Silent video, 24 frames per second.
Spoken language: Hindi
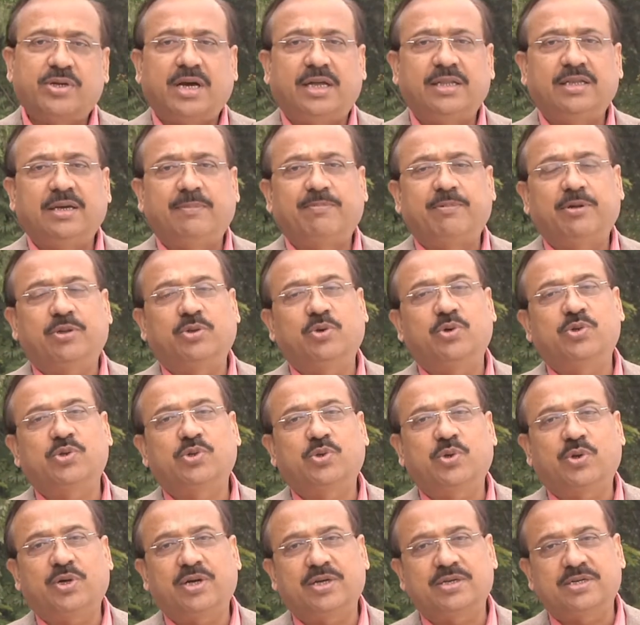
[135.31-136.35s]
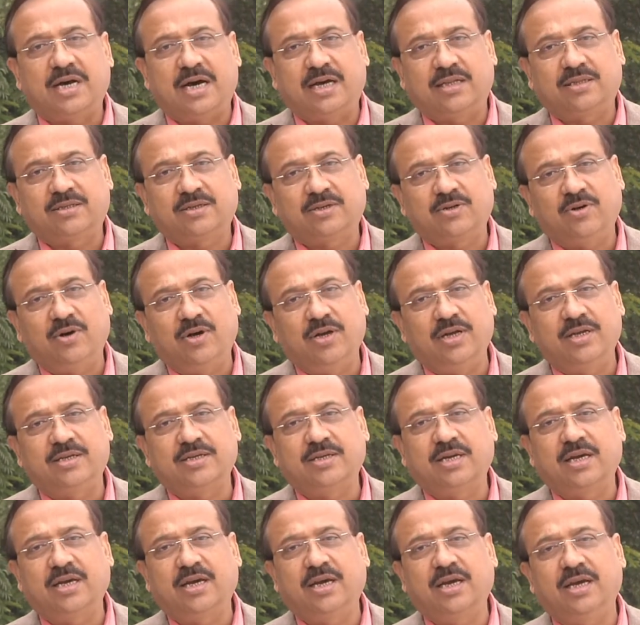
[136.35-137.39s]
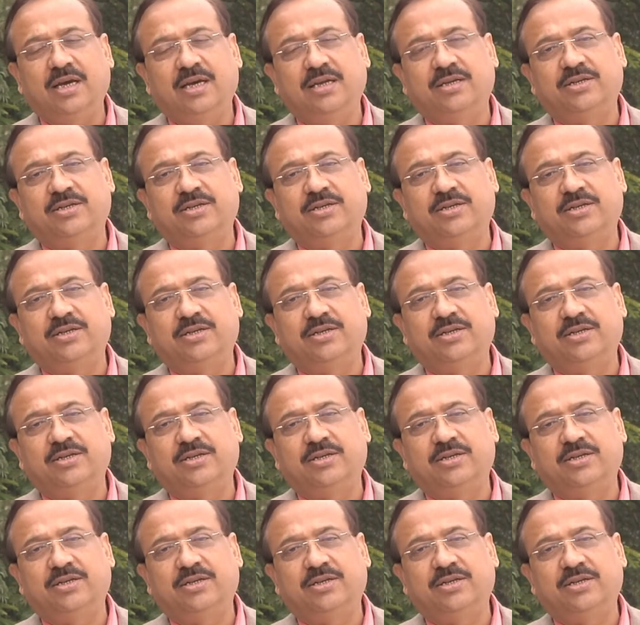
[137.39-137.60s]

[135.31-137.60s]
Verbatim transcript: गांधी अपने दोस्तों के साथ कॉलेज की